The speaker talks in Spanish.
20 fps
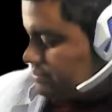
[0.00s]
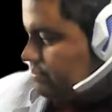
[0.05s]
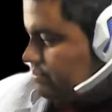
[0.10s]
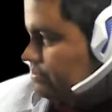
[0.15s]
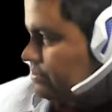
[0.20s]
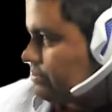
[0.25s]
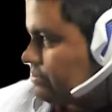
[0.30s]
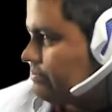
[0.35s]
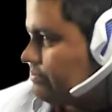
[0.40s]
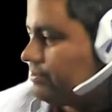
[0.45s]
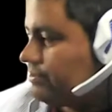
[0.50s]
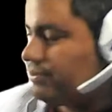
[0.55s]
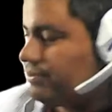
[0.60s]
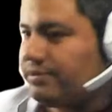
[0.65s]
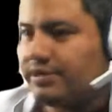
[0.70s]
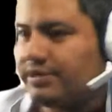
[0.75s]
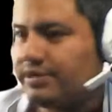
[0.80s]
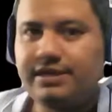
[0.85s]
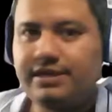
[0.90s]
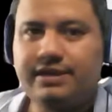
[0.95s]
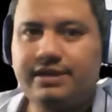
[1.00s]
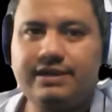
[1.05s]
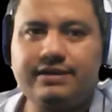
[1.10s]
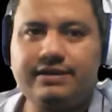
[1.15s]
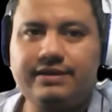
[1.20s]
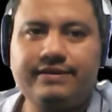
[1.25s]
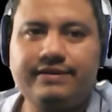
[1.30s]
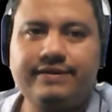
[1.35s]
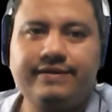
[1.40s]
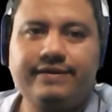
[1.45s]
Mover un poco aquí
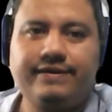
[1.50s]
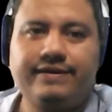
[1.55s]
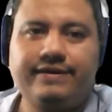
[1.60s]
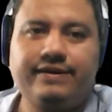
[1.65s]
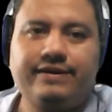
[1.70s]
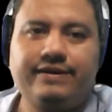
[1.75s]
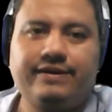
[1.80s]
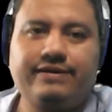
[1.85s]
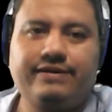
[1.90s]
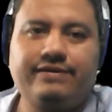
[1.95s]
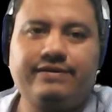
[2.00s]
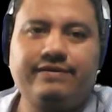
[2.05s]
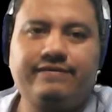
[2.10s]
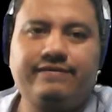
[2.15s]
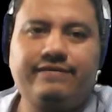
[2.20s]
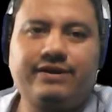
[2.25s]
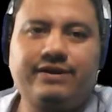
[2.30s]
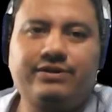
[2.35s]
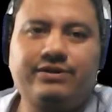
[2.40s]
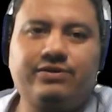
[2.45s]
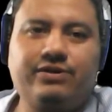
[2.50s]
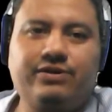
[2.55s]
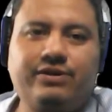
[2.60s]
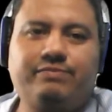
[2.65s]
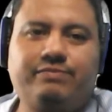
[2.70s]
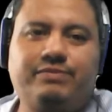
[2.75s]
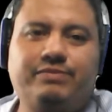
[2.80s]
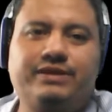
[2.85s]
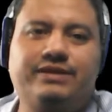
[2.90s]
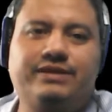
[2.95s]
las, los efectos
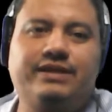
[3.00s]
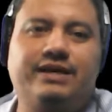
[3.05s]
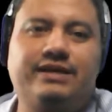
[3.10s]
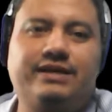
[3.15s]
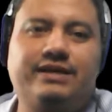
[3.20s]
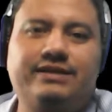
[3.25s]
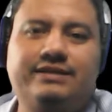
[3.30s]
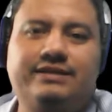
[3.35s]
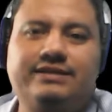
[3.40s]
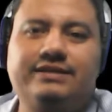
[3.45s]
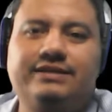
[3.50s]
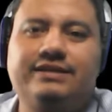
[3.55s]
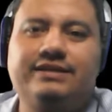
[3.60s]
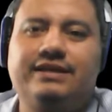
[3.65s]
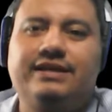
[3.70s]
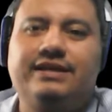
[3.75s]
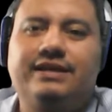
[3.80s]
especiales.